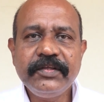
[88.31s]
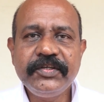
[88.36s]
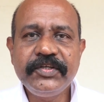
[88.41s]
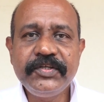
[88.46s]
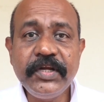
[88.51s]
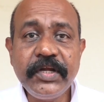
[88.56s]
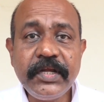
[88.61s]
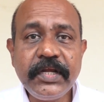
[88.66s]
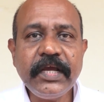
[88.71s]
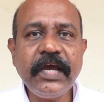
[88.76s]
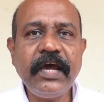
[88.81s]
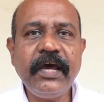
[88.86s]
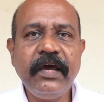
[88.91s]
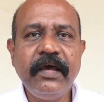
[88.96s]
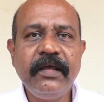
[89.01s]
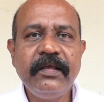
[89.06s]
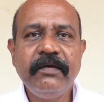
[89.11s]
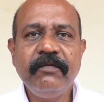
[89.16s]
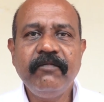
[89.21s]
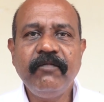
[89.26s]
స్ట్రిక్ట్గా
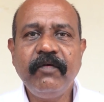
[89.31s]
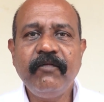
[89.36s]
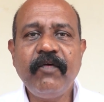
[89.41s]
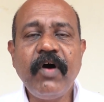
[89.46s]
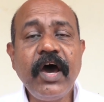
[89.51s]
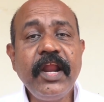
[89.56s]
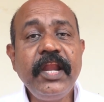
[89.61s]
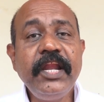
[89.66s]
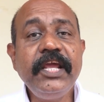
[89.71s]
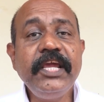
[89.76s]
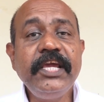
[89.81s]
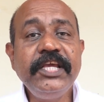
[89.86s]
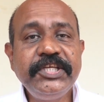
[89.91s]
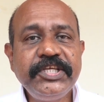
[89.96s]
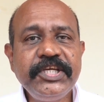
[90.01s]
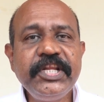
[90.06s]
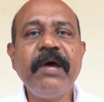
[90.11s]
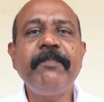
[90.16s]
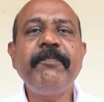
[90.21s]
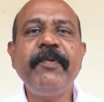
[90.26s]
వార్నింగ్
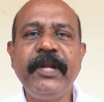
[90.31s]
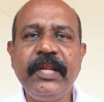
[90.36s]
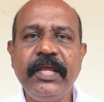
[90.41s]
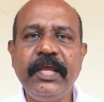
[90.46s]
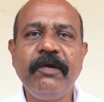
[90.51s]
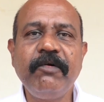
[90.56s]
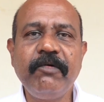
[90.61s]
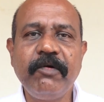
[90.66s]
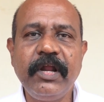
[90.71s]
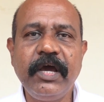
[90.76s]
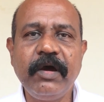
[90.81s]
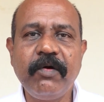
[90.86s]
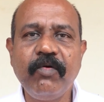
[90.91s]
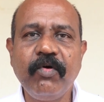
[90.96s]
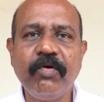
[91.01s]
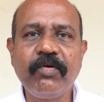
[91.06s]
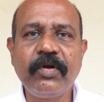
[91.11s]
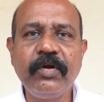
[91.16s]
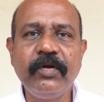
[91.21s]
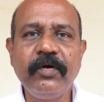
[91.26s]
ఇచ్చినప్పటికీ కూడా
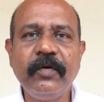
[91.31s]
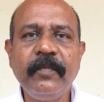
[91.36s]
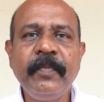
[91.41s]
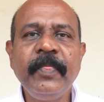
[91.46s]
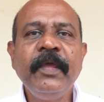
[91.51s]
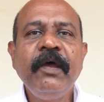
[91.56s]
కోర్టులు